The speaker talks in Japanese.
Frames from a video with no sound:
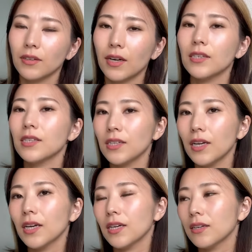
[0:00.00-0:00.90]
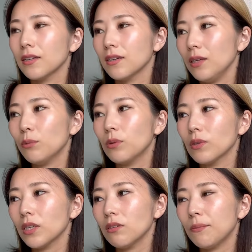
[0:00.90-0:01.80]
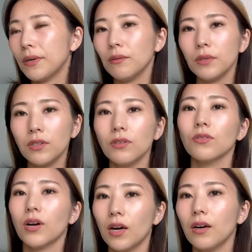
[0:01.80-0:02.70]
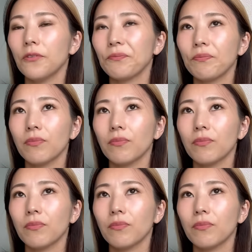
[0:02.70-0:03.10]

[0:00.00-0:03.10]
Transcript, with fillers: 感じででも私はバーベキューとか